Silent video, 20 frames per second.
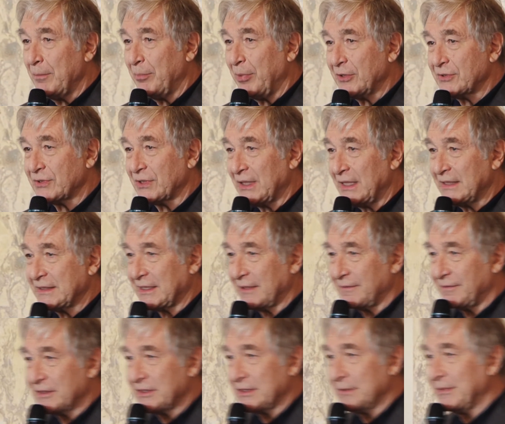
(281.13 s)
possono essere
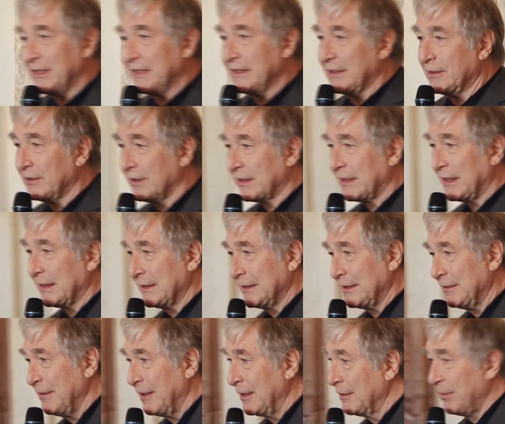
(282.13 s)
facilmente
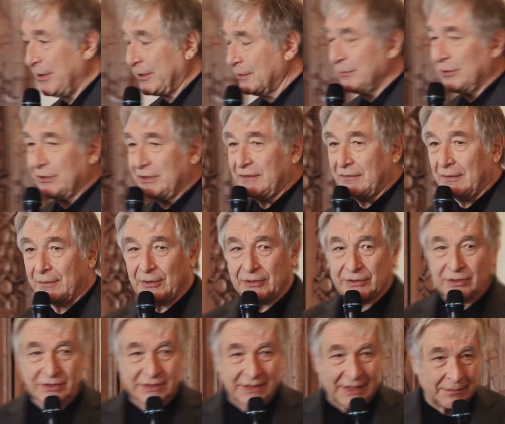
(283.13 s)
corretti per un motivo
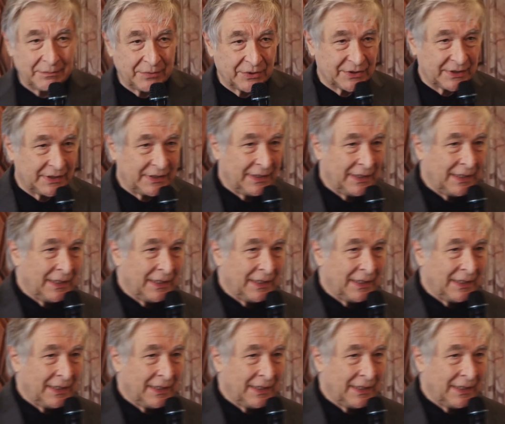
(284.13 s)
molto semplice,